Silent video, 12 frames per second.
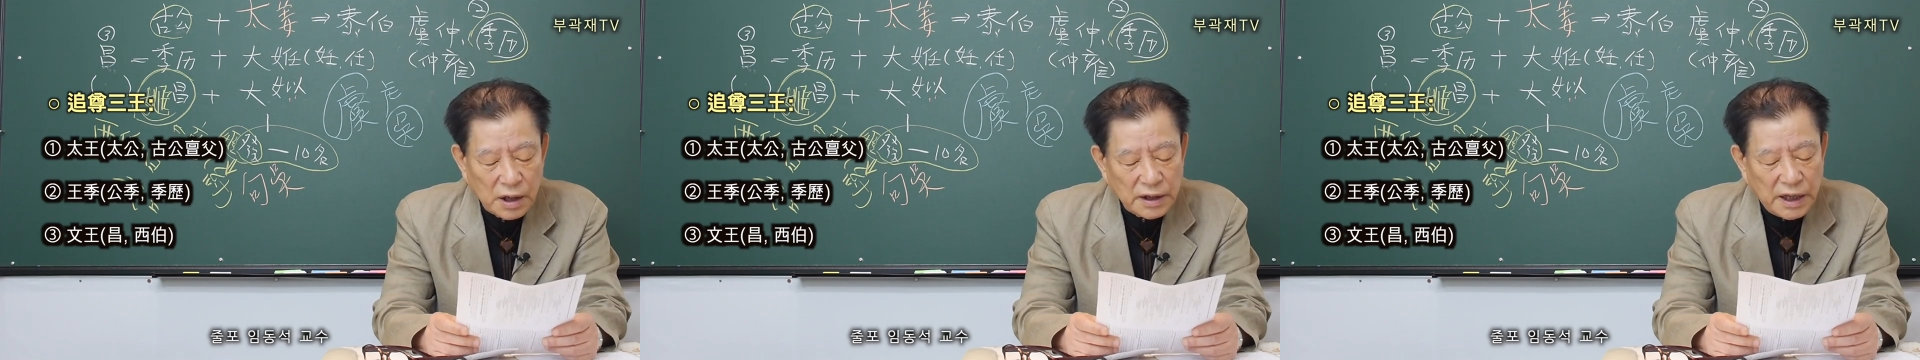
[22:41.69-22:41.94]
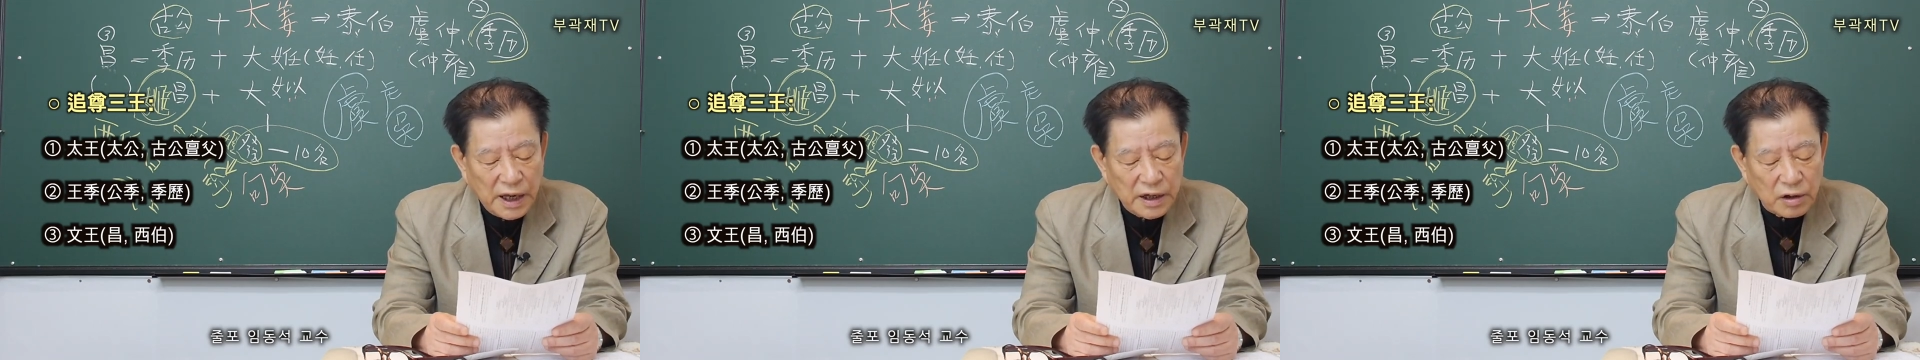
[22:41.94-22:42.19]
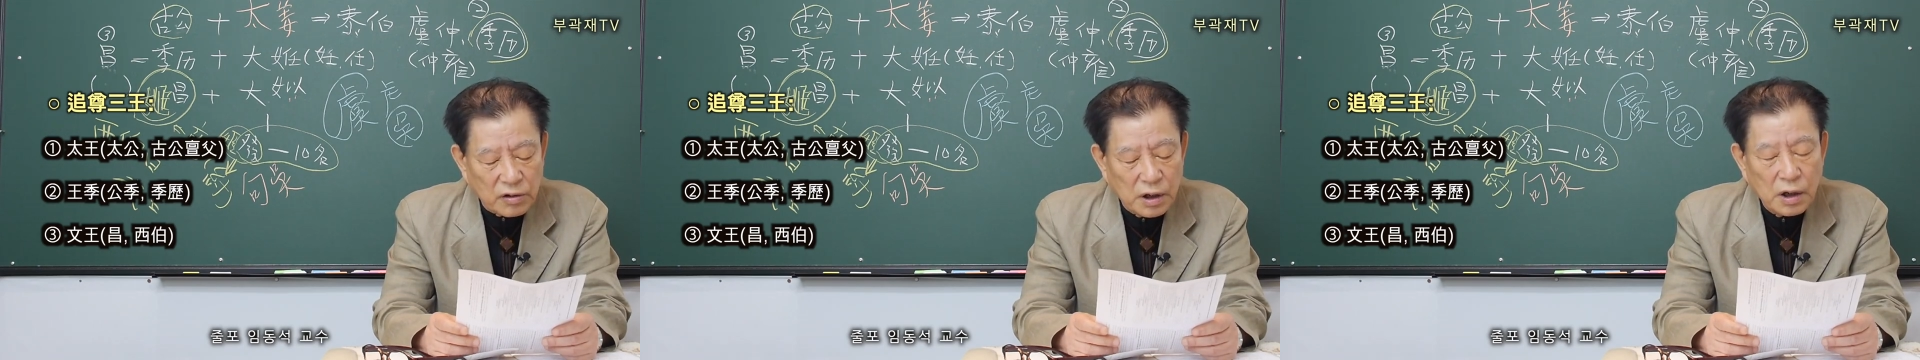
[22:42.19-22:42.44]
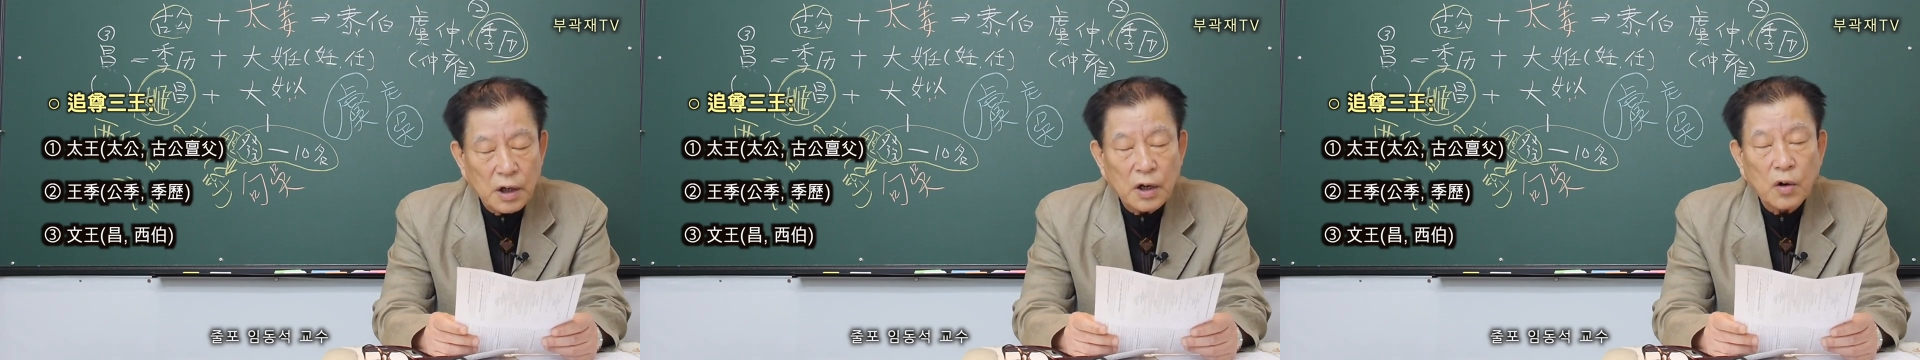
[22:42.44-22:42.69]

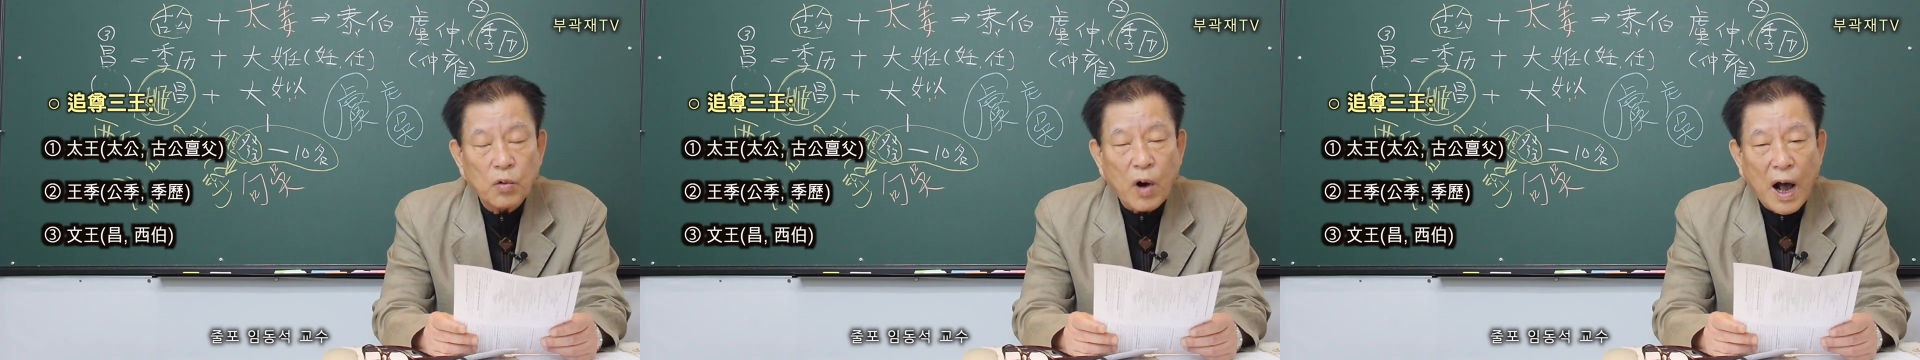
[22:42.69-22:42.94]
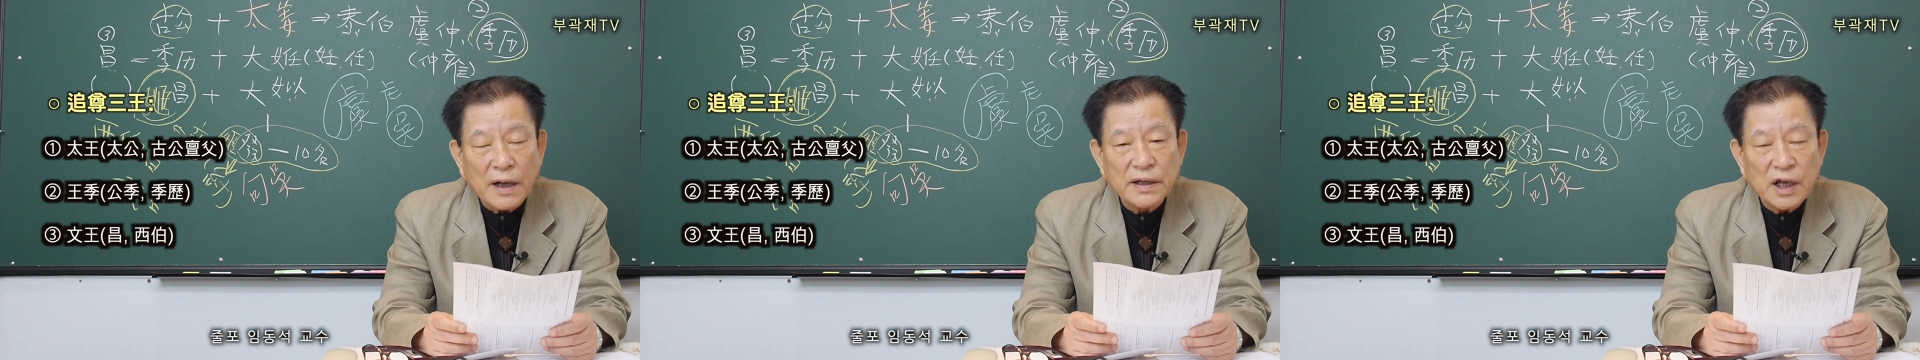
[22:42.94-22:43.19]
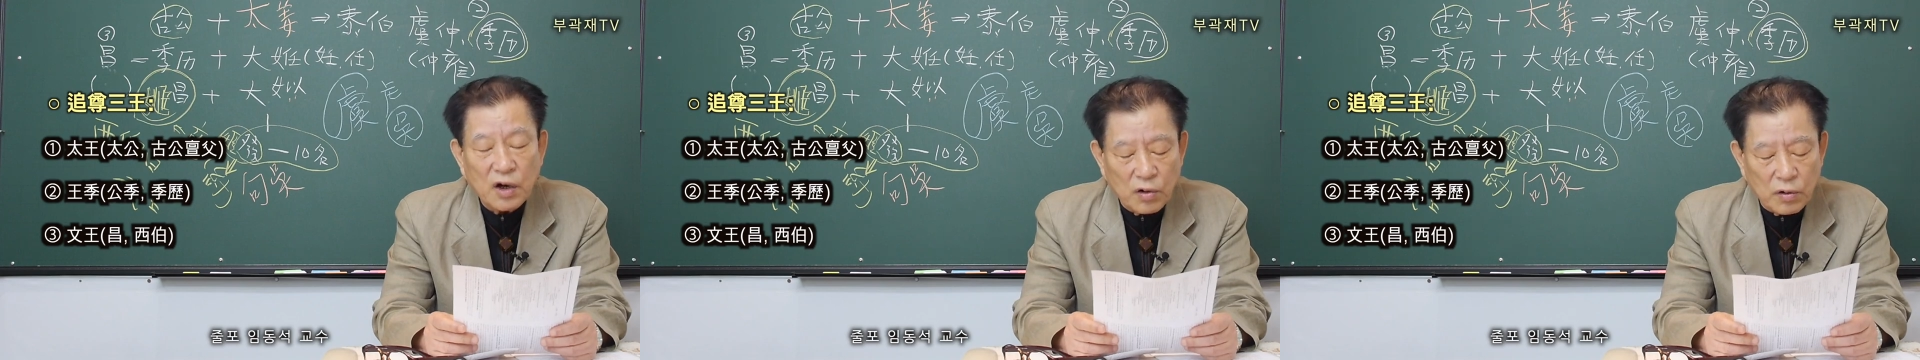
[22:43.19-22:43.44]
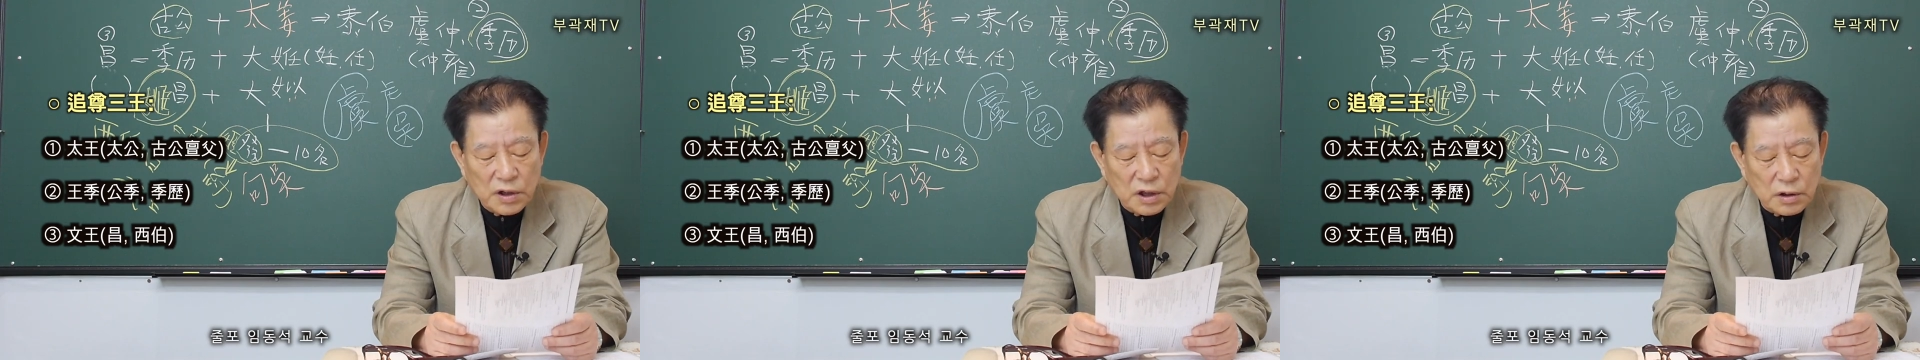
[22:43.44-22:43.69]
계력을
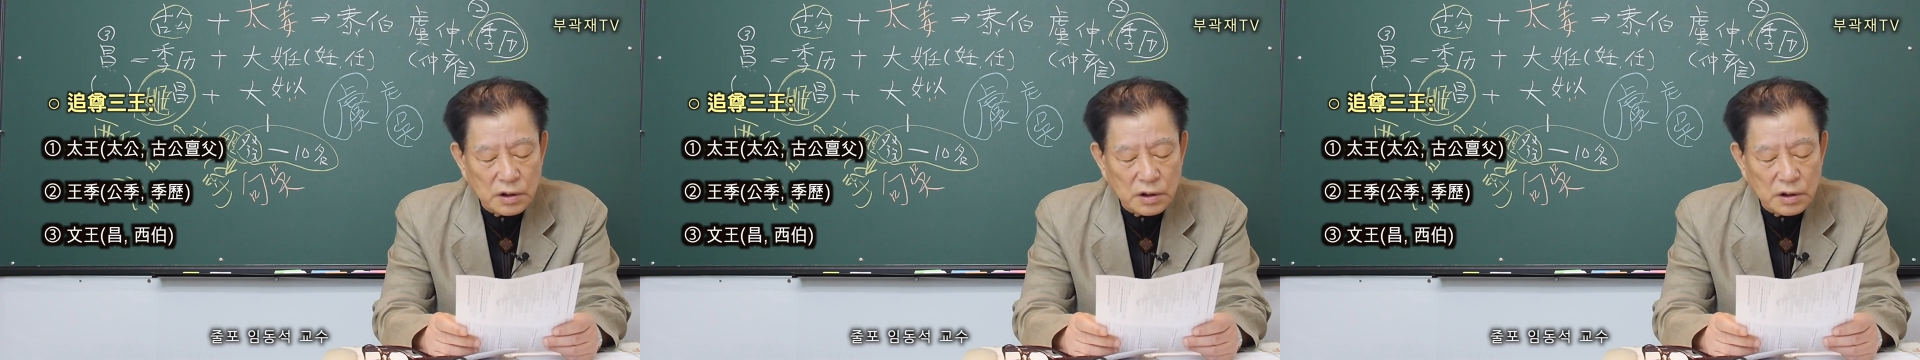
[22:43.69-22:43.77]
왕계로